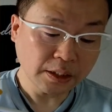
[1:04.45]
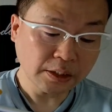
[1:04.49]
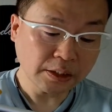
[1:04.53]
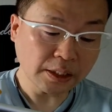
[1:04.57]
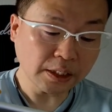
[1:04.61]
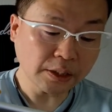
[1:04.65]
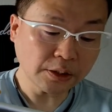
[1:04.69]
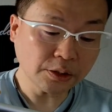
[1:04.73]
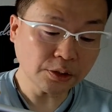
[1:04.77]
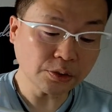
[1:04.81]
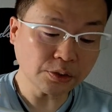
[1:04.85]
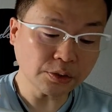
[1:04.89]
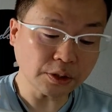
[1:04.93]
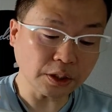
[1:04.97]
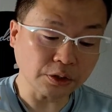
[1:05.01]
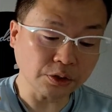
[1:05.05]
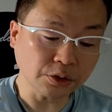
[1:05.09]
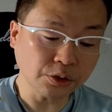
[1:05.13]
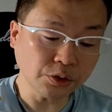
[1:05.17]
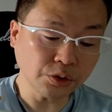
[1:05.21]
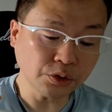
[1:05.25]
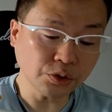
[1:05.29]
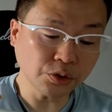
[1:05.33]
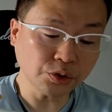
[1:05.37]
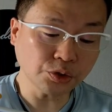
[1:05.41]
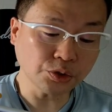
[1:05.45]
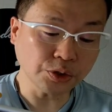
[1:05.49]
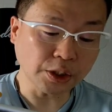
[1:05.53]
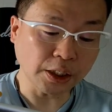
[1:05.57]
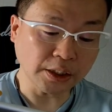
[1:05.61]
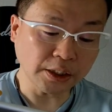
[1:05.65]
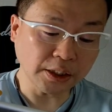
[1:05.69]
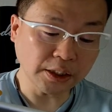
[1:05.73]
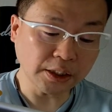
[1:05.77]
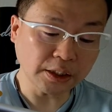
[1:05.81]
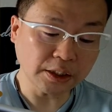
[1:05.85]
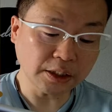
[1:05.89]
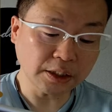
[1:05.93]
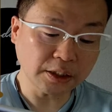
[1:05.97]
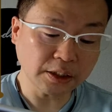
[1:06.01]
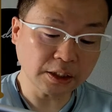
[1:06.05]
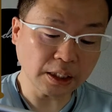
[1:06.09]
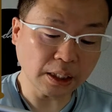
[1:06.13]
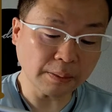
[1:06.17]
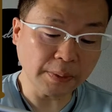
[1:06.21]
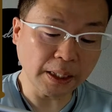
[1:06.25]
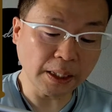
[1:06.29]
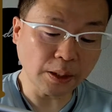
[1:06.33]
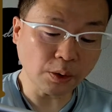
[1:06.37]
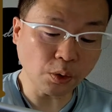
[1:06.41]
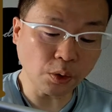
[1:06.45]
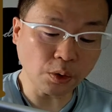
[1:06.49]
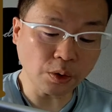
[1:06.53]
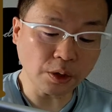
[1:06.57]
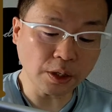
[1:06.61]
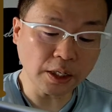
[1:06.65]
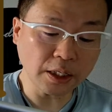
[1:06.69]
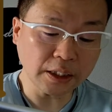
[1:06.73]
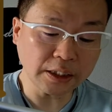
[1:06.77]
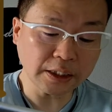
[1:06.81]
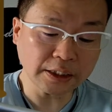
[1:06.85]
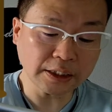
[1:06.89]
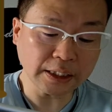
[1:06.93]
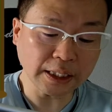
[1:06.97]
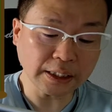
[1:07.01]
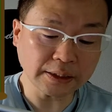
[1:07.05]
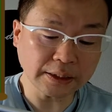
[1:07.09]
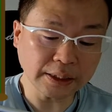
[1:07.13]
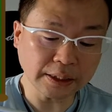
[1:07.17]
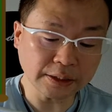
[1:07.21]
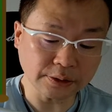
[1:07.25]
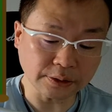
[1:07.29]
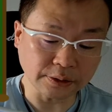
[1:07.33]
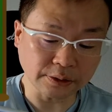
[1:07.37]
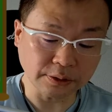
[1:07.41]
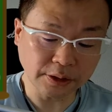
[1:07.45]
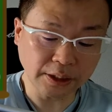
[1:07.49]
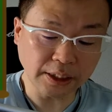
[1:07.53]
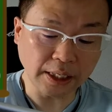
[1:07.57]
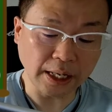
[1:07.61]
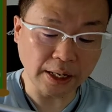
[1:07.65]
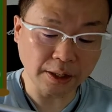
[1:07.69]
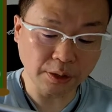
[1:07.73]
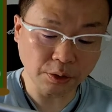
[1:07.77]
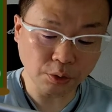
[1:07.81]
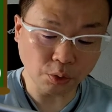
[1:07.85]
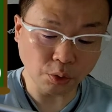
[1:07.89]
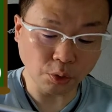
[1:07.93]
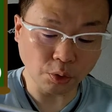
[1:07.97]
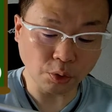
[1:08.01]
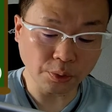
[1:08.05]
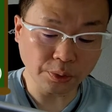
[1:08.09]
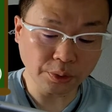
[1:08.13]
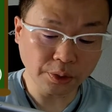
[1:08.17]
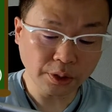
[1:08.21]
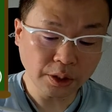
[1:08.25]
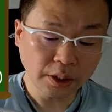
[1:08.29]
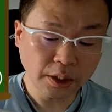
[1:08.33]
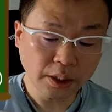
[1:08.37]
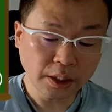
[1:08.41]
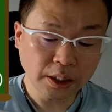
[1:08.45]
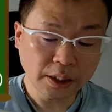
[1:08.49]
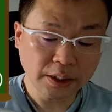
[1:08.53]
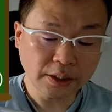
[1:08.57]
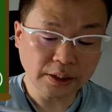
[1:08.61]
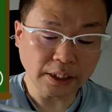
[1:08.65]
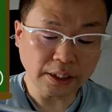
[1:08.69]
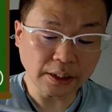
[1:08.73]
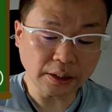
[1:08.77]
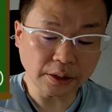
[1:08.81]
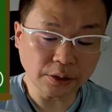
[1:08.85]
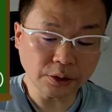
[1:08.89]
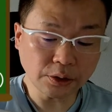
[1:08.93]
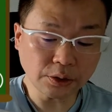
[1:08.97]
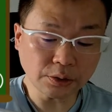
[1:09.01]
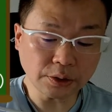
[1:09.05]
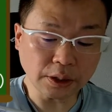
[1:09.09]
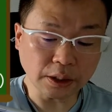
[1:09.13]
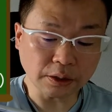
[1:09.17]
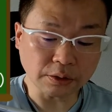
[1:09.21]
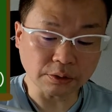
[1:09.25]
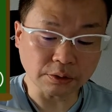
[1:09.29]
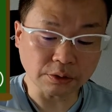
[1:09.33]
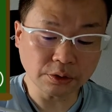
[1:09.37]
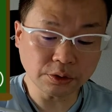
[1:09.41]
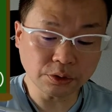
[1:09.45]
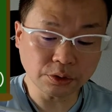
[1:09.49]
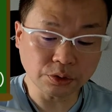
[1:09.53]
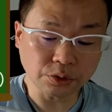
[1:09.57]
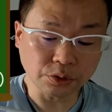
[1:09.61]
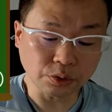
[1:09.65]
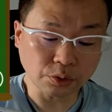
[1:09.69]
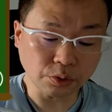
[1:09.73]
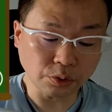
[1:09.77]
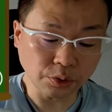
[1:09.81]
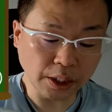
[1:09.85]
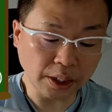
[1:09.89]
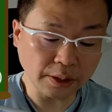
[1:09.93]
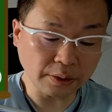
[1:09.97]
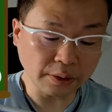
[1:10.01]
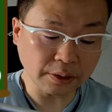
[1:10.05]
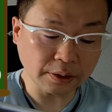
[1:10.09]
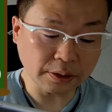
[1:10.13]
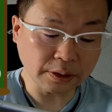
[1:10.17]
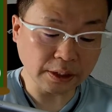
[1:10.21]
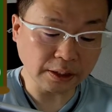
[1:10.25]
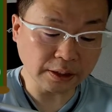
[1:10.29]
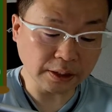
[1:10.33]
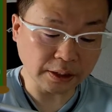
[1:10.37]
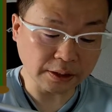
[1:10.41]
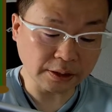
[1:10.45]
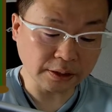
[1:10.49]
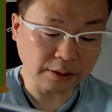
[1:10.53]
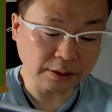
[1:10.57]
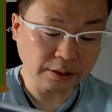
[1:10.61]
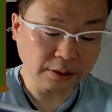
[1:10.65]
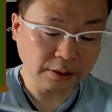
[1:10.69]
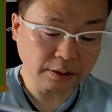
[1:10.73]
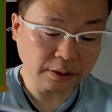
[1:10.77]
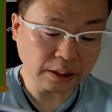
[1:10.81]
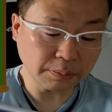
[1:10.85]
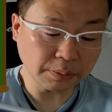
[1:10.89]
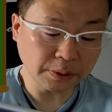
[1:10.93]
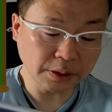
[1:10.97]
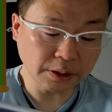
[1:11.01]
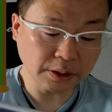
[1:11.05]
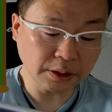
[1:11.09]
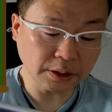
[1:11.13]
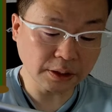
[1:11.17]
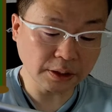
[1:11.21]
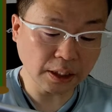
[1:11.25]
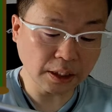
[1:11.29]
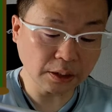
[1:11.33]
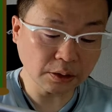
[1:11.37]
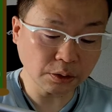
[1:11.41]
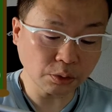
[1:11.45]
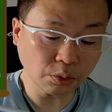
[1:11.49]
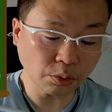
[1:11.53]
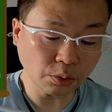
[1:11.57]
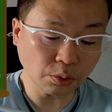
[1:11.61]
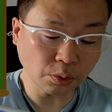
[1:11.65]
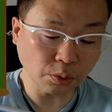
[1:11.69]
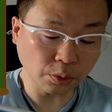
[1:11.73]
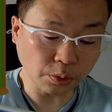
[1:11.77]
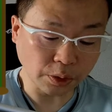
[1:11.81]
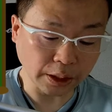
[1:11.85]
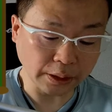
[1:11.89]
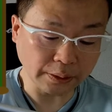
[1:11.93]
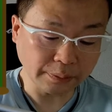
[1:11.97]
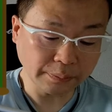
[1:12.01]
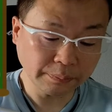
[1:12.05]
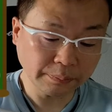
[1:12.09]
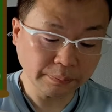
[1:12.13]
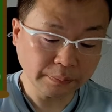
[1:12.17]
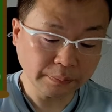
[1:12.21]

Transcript: 1990年に社名を HIS に変更。1995年3月、株式店頭公開。